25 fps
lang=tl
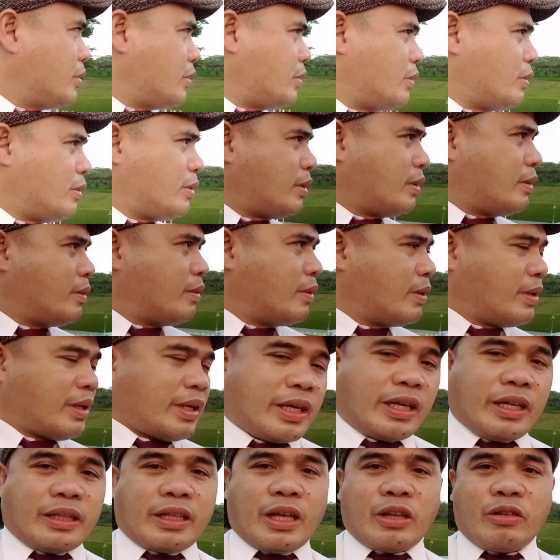So,
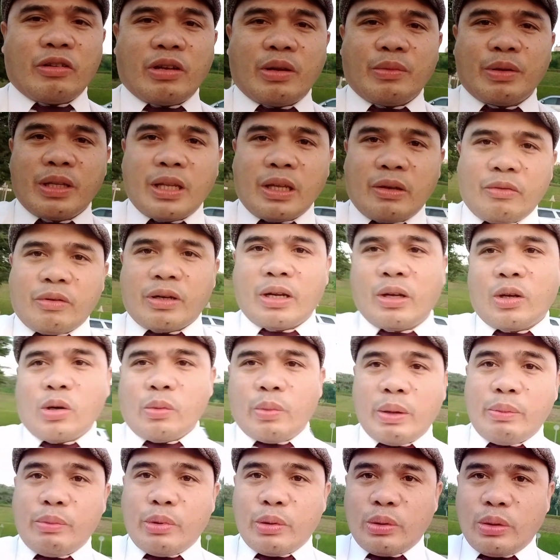nakita nyo naman likuran ko
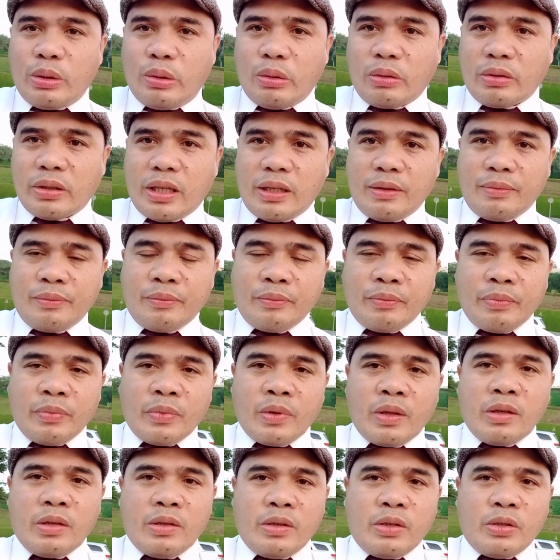may bundok din.
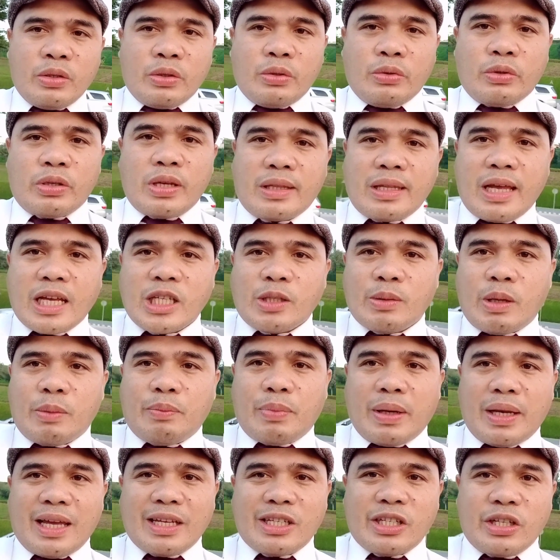Yung sa taas may
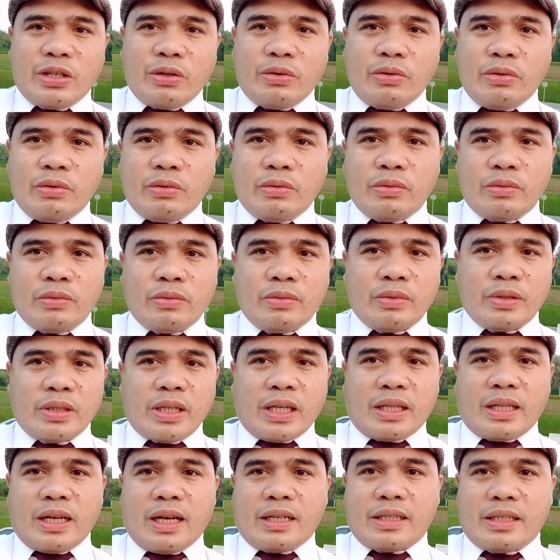palasyo.
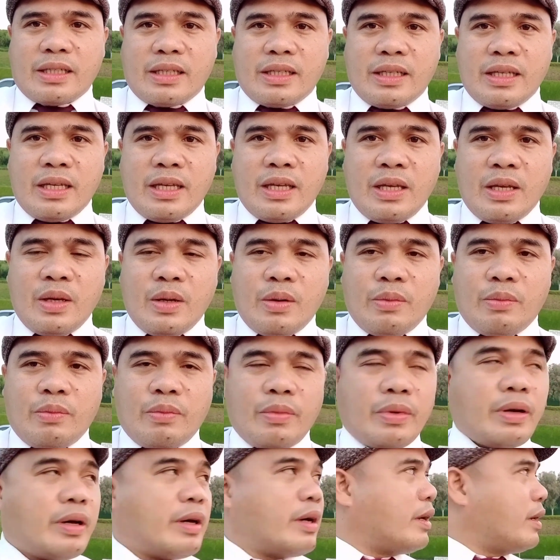Sa taas.
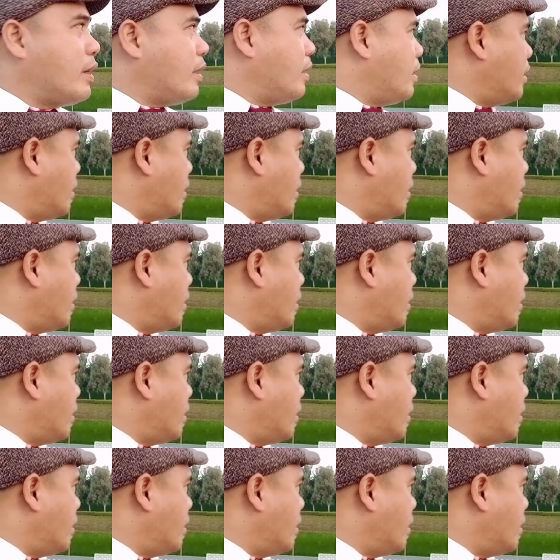Uh,